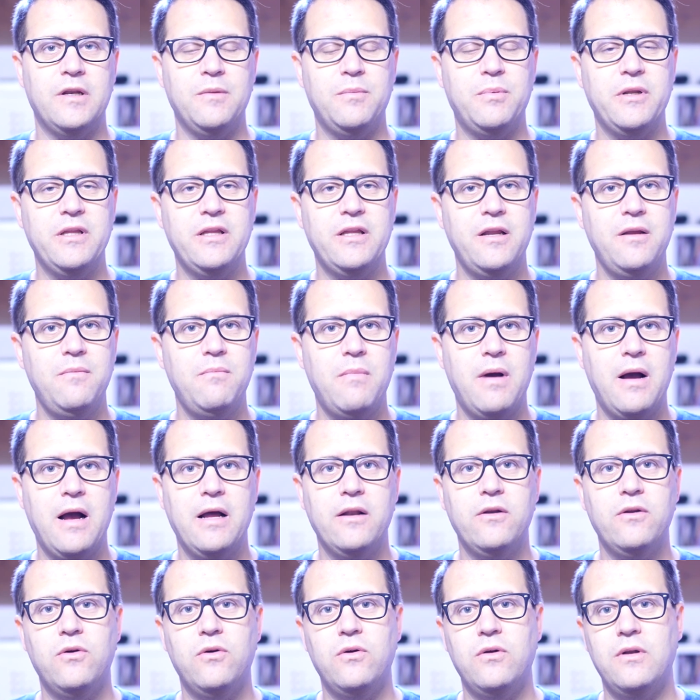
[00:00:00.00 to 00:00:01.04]
riprendere in
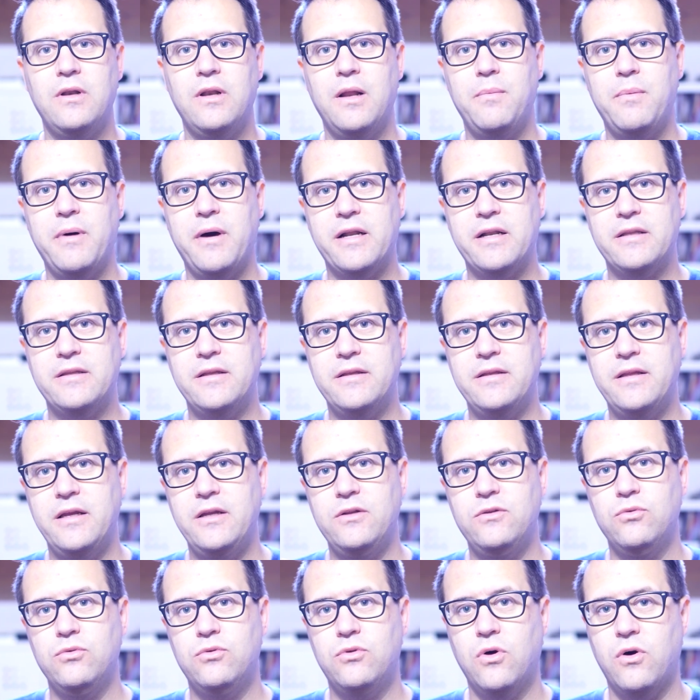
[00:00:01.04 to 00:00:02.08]
mano la parte
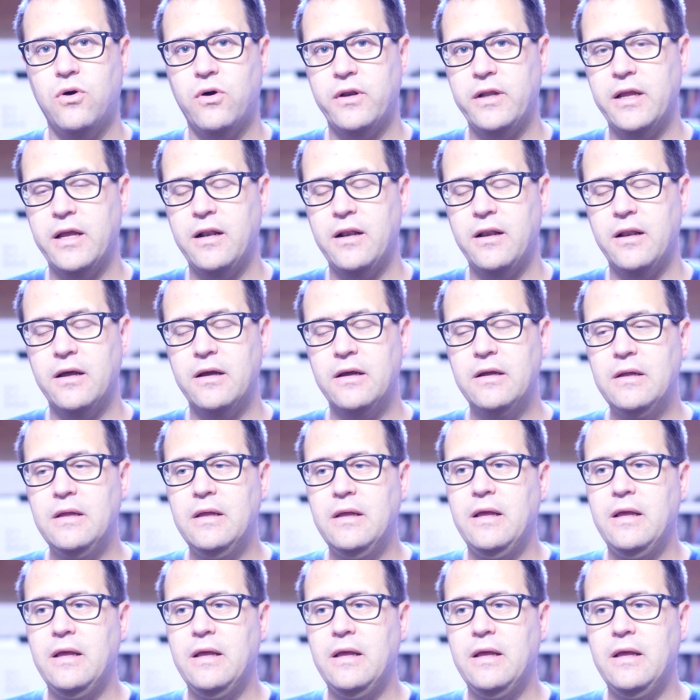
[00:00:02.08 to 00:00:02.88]
dei tutorial